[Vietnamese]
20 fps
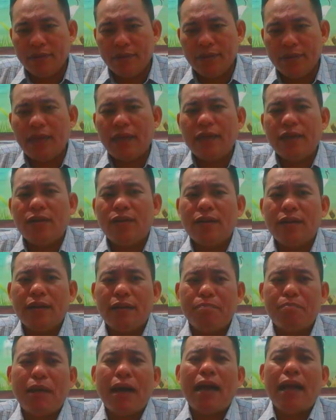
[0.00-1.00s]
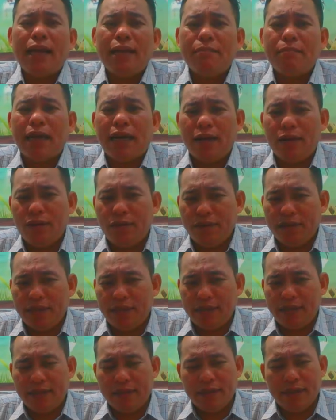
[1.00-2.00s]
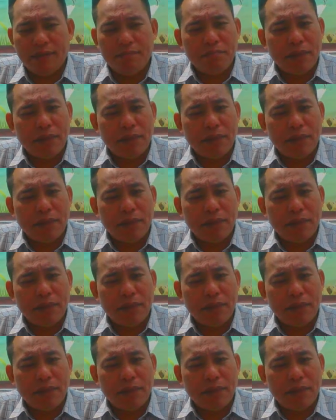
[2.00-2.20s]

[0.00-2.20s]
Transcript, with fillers: đây gọi là bà anh bà nói cái gì à,